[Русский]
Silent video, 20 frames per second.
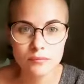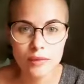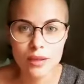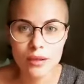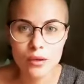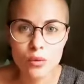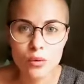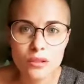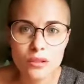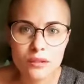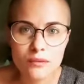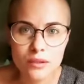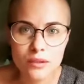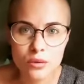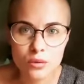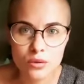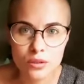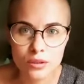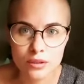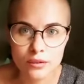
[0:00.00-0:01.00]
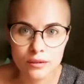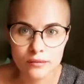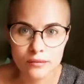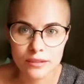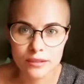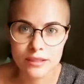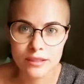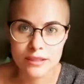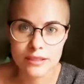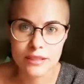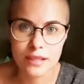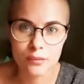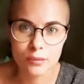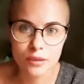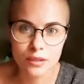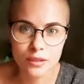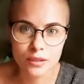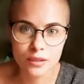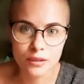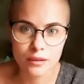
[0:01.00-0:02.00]
Не культивируйте все эти
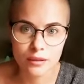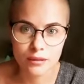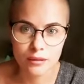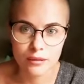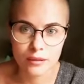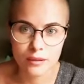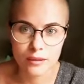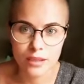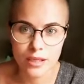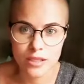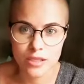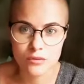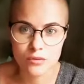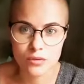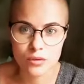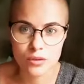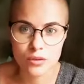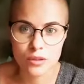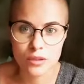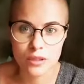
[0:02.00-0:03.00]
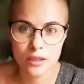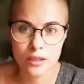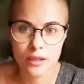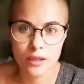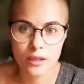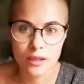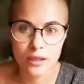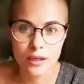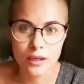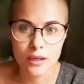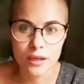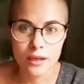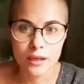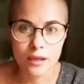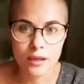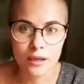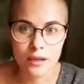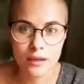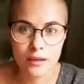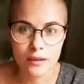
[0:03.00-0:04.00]
обиды, иначе все это
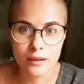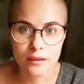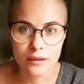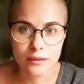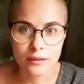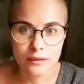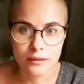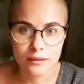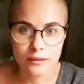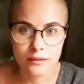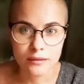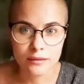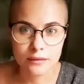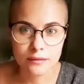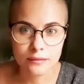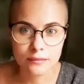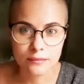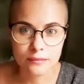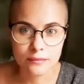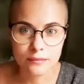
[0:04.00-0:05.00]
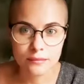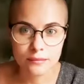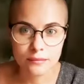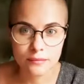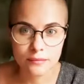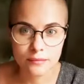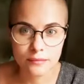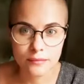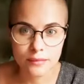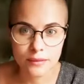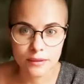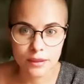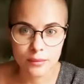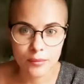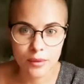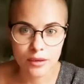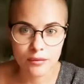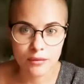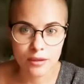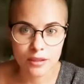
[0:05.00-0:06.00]
э,
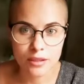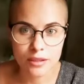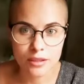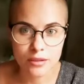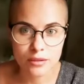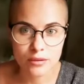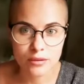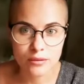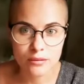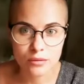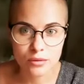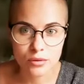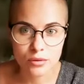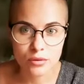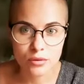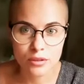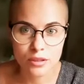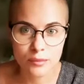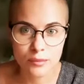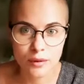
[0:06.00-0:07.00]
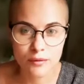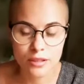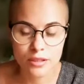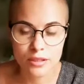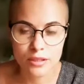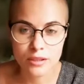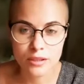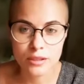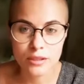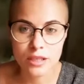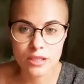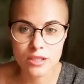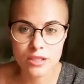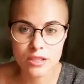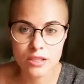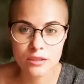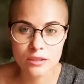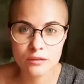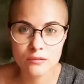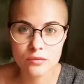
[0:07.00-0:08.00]
сама вяжет что сама вяжет.
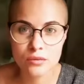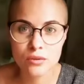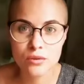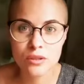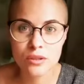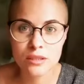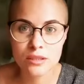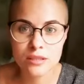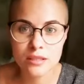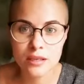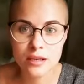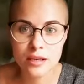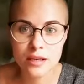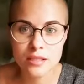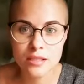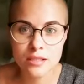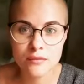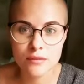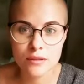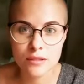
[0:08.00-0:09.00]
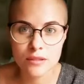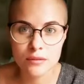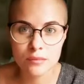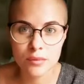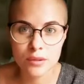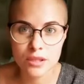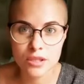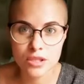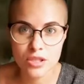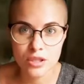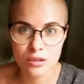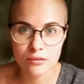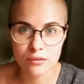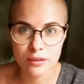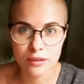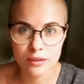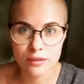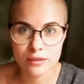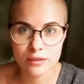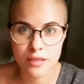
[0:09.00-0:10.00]
Иначе все это заканчивается
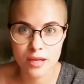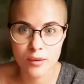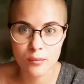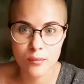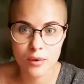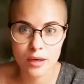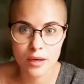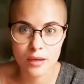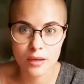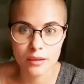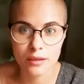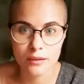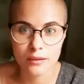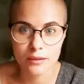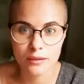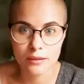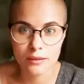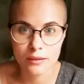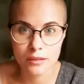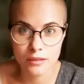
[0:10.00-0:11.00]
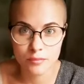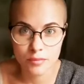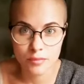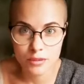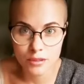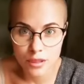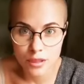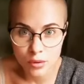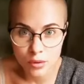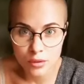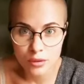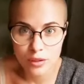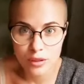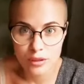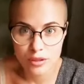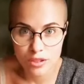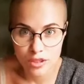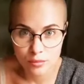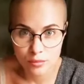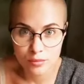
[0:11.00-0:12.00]
плачевно. Самое э,
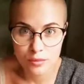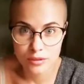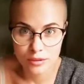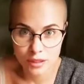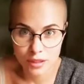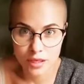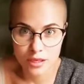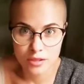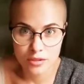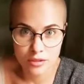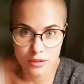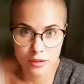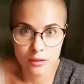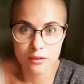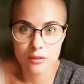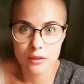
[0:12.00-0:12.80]
распространенное, чем заканчивается, это